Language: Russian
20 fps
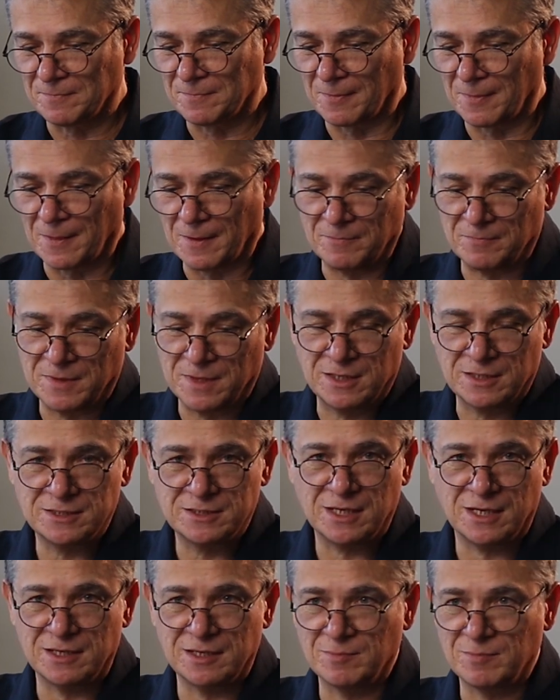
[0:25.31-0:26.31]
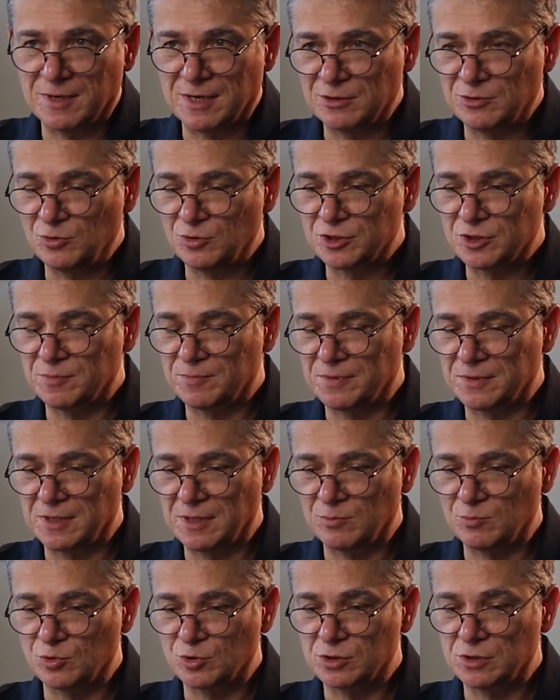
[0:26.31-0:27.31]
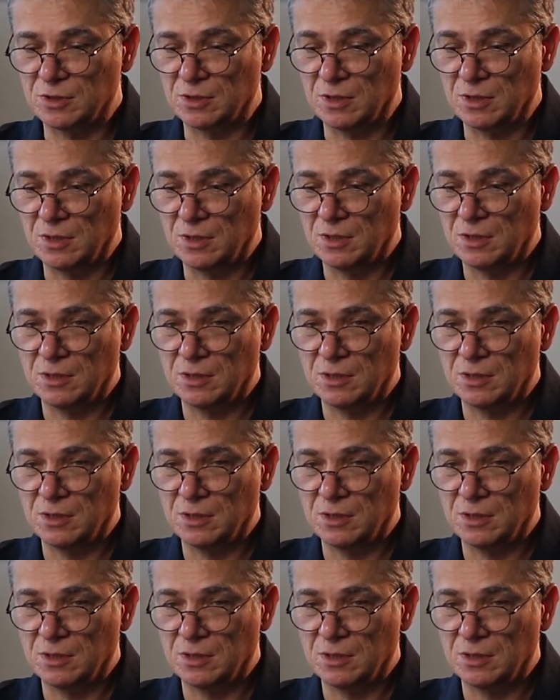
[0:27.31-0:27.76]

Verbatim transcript: нельзя не продолжить, потому что